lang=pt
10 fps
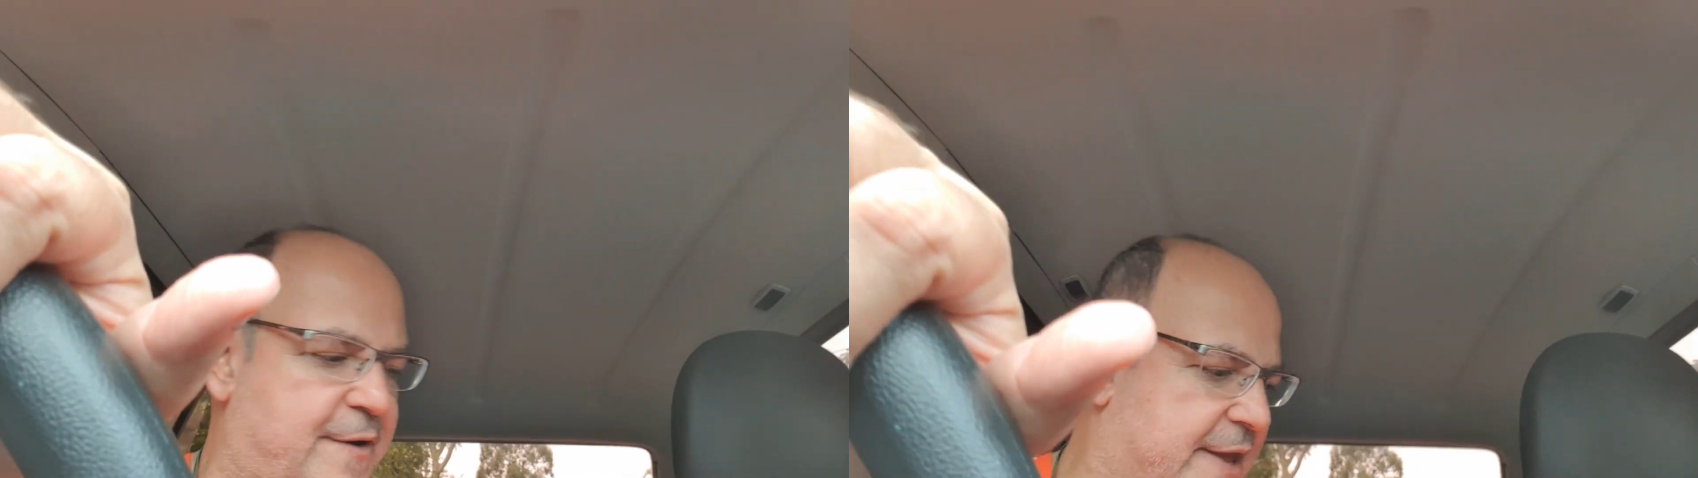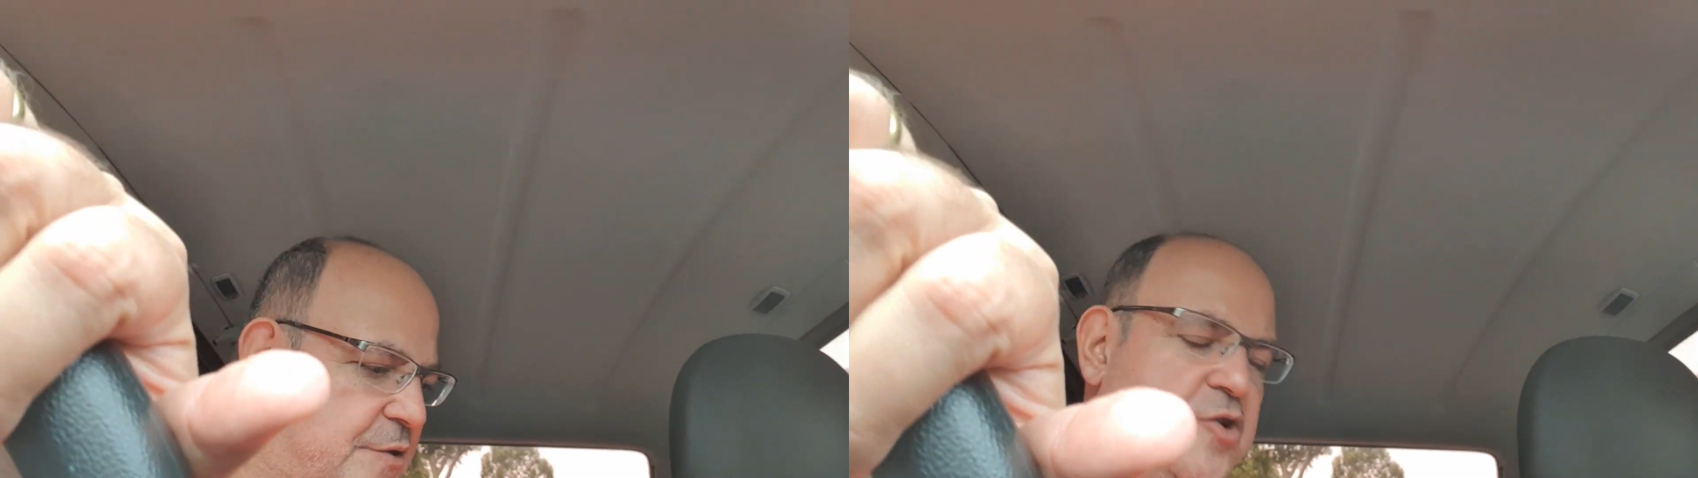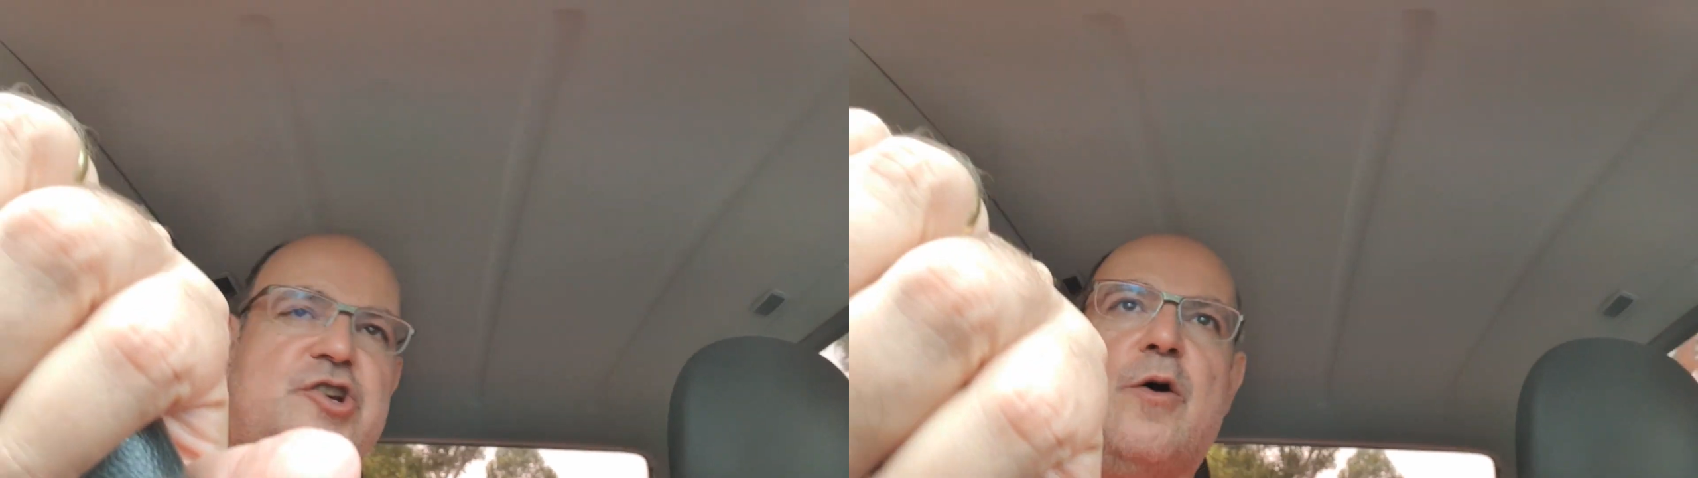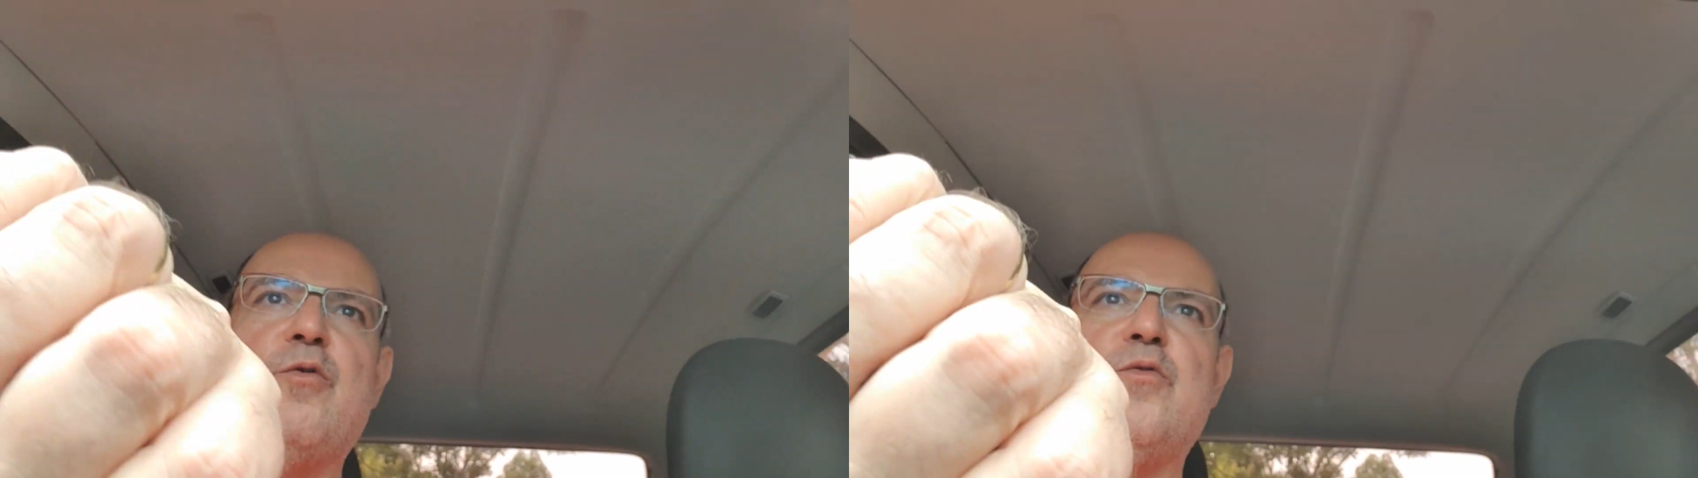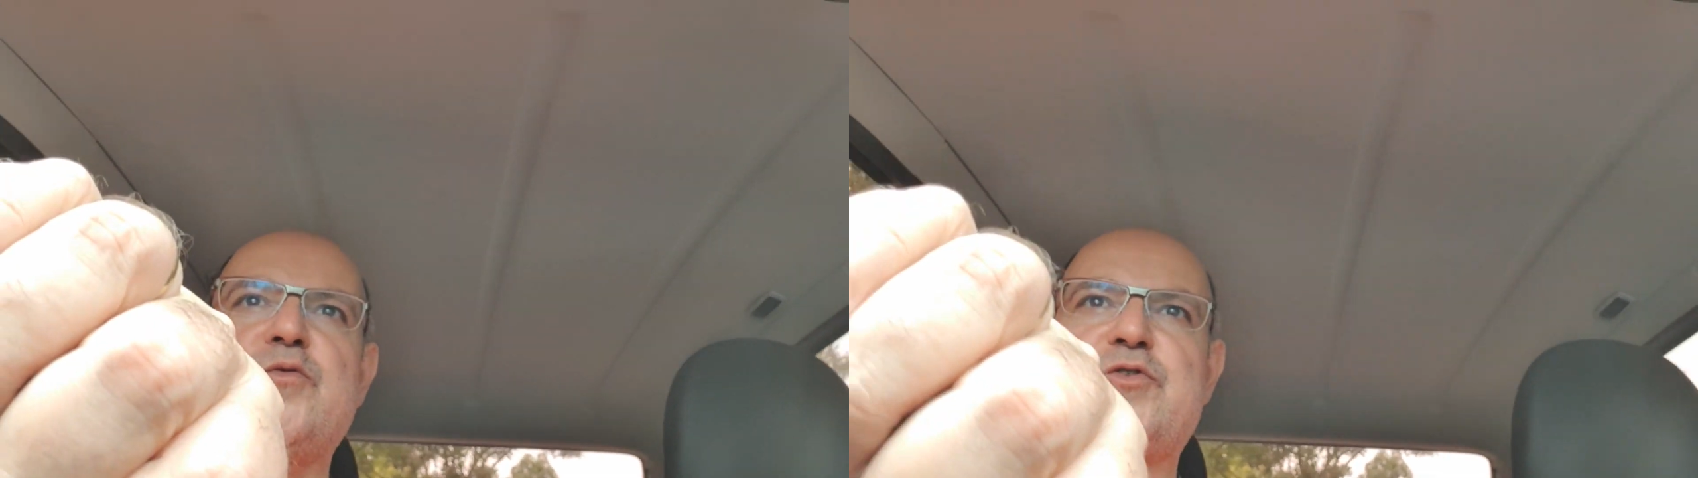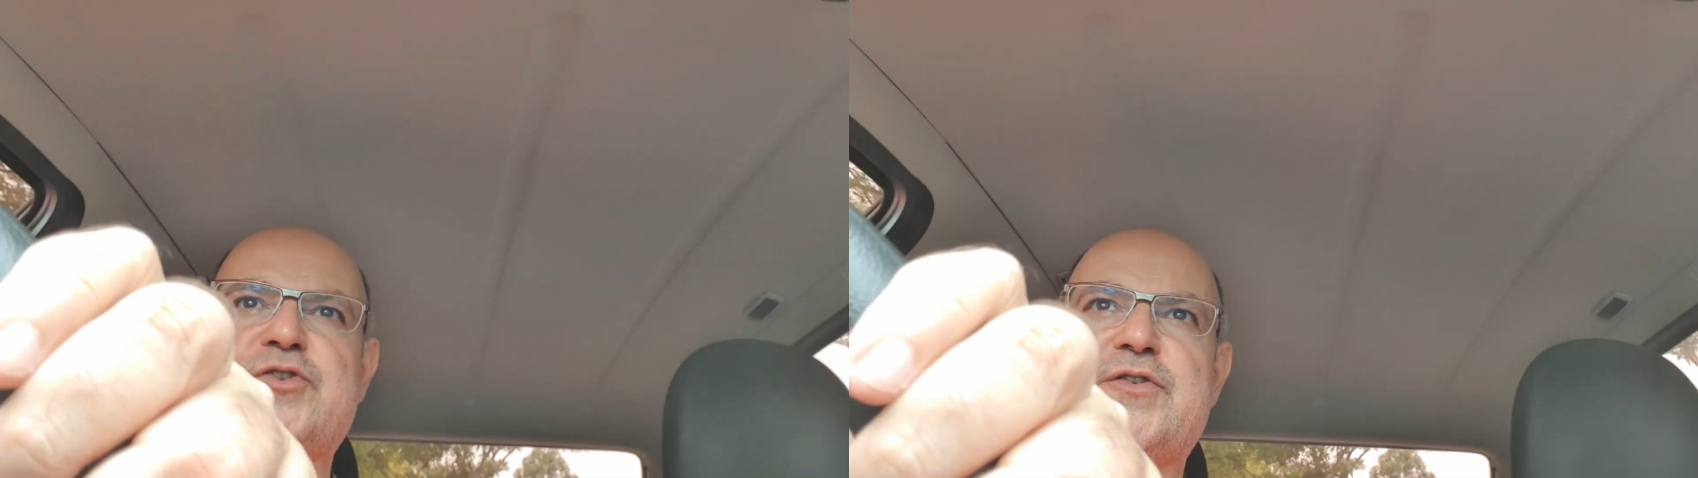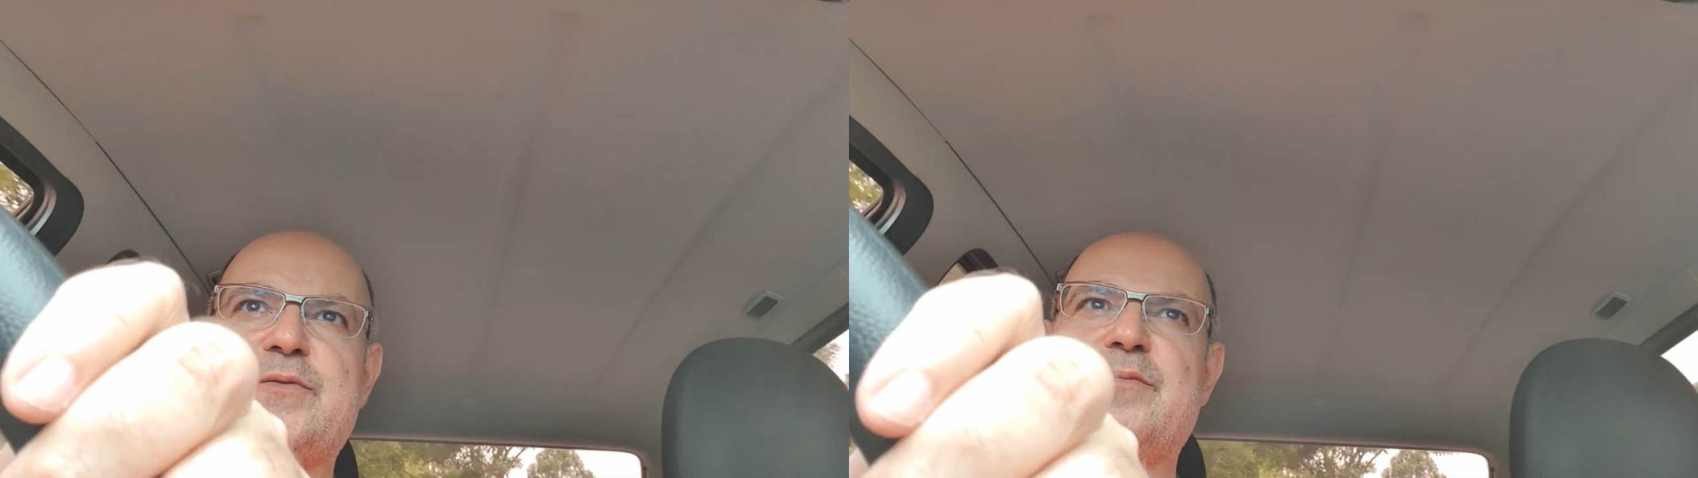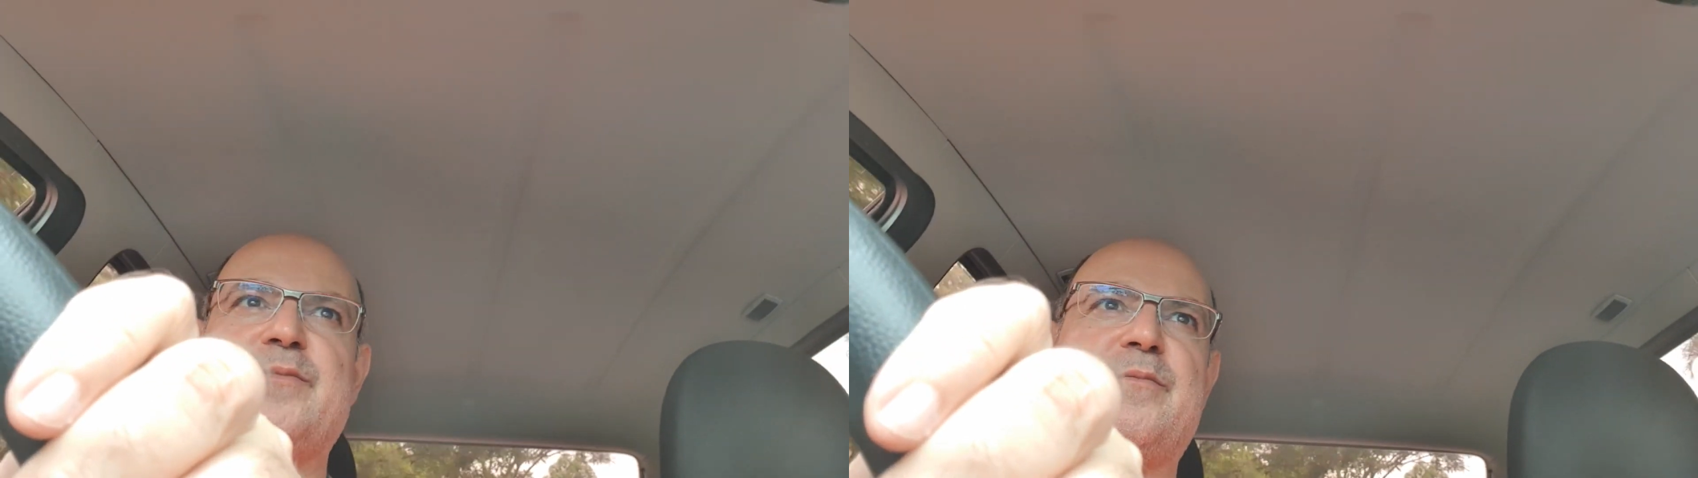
falando de alguns